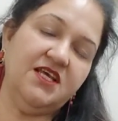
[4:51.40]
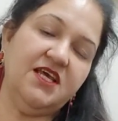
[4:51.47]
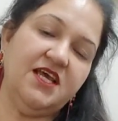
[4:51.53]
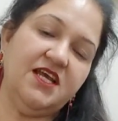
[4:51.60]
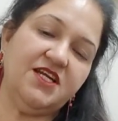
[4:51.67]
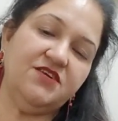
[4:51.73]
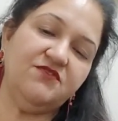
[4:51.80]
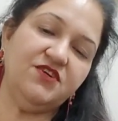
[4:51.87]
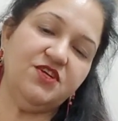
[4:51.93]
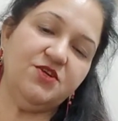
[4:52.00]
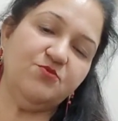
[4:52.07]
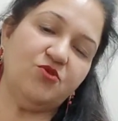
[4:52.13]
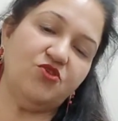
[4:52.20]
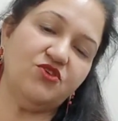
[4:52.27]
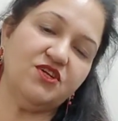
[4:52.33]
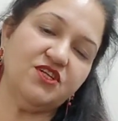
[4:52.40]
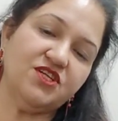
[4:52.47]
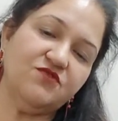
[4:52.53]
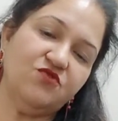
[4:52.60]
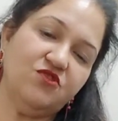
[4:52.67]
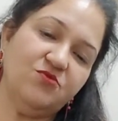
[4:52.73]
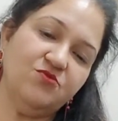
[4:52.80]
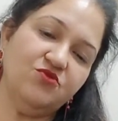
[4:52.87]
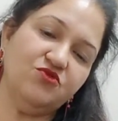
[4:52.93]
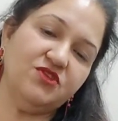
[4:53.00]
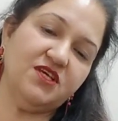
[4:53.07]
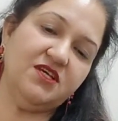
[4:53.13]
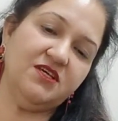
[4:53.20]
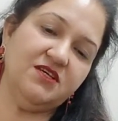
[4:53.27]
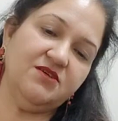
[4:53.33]
एक्टिवेटर पाउडर के फॉर्म में
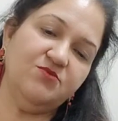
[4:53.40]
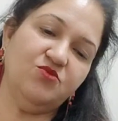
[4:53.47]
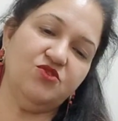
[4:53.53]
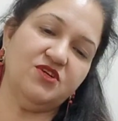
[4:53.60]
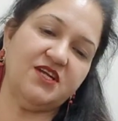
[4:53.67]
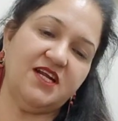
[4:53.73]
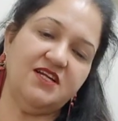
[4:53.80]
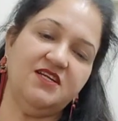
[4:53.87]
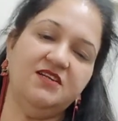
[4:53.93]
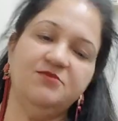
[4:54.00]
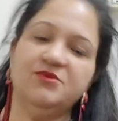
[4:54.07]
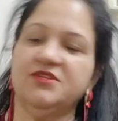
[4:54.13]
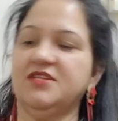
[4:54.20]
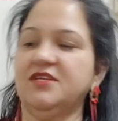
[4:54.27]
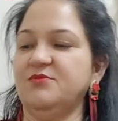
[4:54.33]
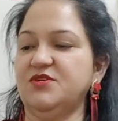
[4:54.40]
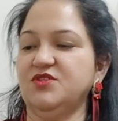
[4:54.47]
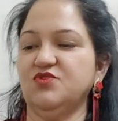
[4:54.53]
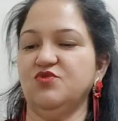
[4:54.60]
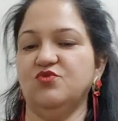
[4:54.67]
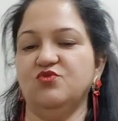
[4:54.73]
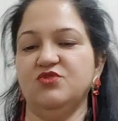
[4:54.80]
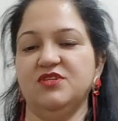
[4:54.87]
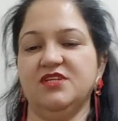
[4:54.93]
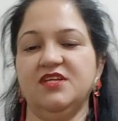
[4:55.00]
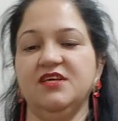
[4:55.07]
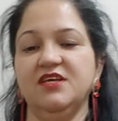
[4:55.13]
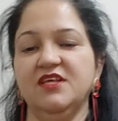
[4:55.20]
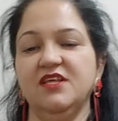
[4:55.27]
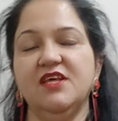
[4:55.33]
होता है ये बहुत टाइटली बंद है मैं इसको खोल दूंगी
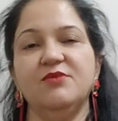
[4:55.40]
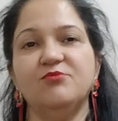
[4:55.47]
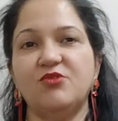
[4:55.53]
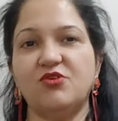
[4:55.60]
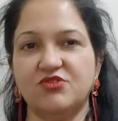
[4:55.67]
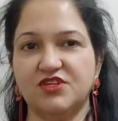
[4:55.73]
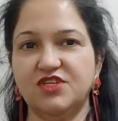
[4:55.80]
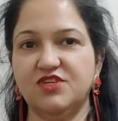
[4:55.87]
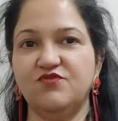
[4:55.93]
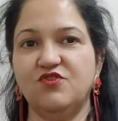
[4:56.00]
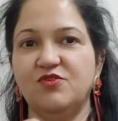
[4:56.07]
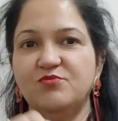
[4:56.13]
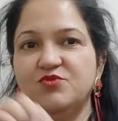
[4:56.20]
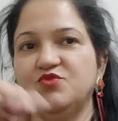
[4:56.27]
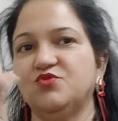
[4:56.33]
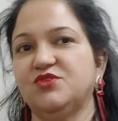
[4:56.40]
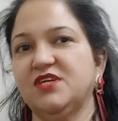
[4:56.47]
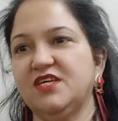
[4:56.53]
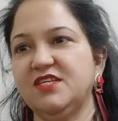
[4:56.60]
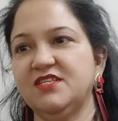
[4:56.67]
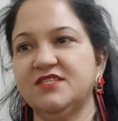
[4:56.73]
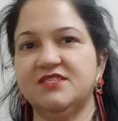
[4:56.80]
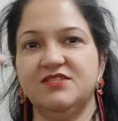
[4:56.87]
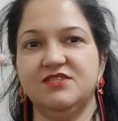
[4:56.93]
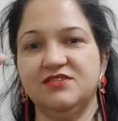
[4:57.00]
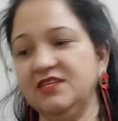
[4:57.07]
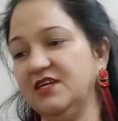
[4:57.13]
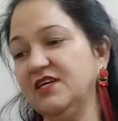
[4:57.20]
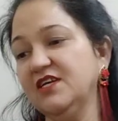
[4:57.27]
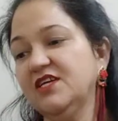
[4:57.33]
पाउडर के फॉर्म में होता है ये जैसे
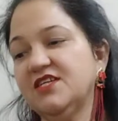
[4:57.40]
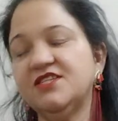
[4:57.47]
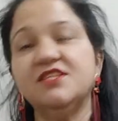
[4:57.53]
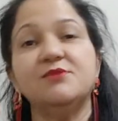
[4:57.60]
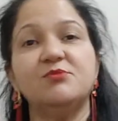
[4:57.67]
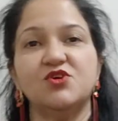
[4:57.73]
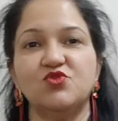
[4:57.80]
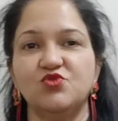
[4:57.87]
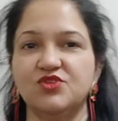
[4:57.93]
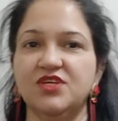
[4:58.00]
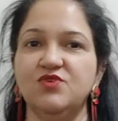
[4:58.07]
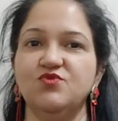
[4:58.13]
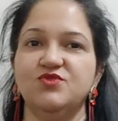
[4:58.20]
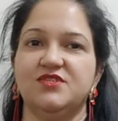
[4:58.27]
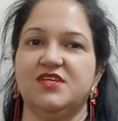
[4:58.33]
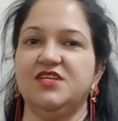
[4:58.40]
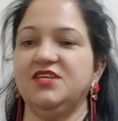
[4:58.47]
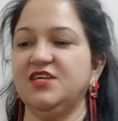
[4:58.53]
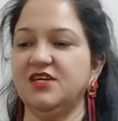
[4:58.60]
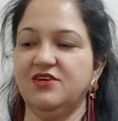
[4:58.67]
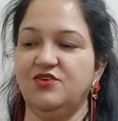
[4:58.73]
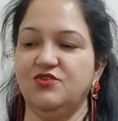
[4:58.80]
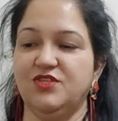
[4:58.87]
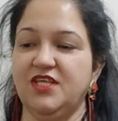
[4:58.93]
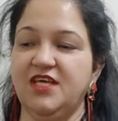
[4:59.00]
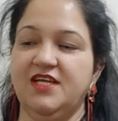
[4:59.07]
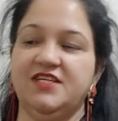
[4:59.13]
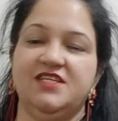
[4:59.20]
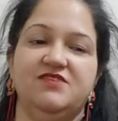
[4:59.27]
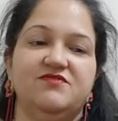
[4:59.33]
ना नमक होता है उस तरीके का होता है
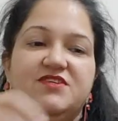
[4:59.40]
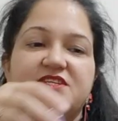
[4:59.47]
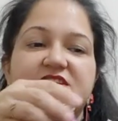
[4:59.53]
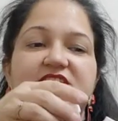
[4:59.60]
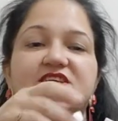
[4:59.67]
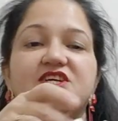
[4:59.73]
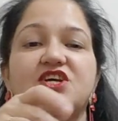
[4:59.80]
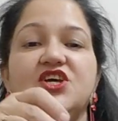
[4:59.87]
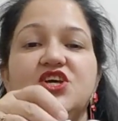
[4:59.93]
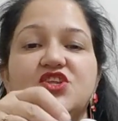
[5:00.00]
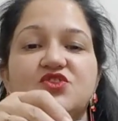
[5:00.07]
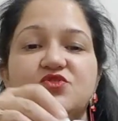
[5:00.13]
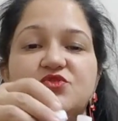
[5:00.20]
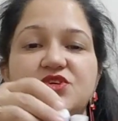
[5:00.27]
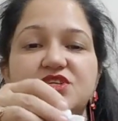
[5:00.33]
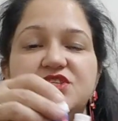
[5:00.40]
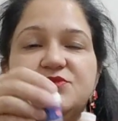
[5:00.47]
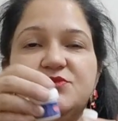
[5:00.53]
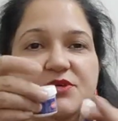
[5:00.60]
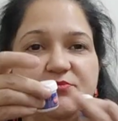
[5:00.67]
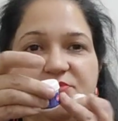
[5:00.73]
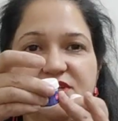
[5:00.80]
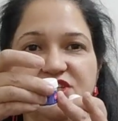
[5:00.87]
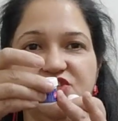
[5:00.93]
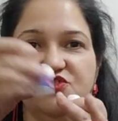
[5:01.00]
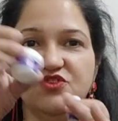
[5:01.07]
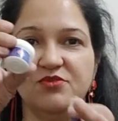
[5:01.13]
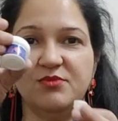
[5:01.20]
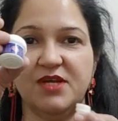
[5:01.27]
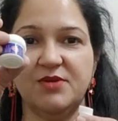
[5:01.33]
एक्टिवेटर ये तो इस ये ब्लीच
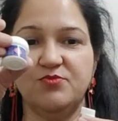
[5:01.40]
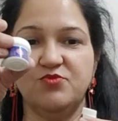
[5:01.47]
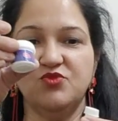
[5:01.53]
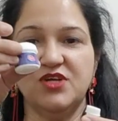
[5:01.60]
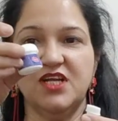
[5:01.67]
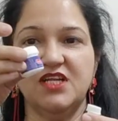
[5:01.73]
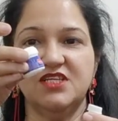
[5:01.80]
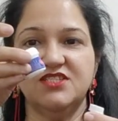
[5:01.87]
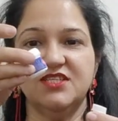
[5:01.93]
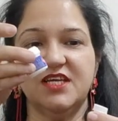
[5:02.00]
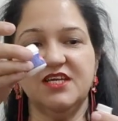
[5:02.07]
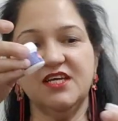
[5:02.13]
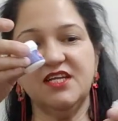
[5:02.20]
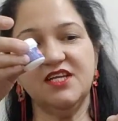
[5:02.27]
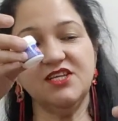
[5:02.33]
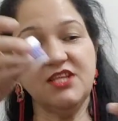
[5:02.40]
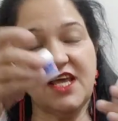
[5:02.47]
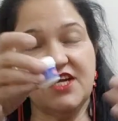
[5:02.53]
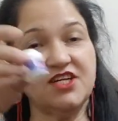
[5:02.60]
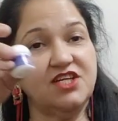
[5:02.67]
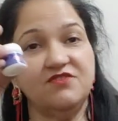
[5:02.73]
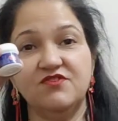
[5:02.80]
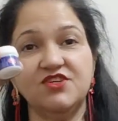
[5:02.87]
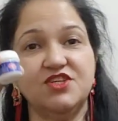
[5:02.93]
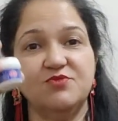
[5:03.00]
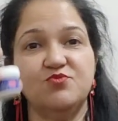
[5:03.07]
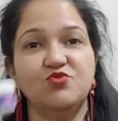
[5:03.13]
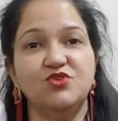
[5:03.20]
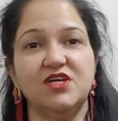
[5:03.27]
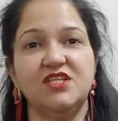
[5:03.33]
तो हमारा पूरा लग जाएगा लेकिन एक्टिवेटर
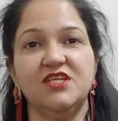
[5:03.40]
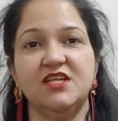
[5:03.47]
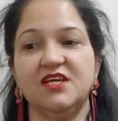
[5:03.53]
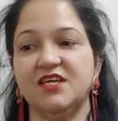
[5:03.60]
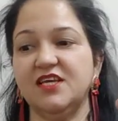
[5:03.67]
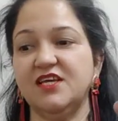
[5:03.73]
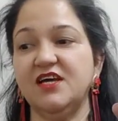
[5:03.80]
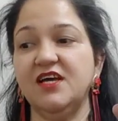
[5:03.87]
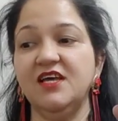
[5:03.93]
पूरा नहीं लगेगा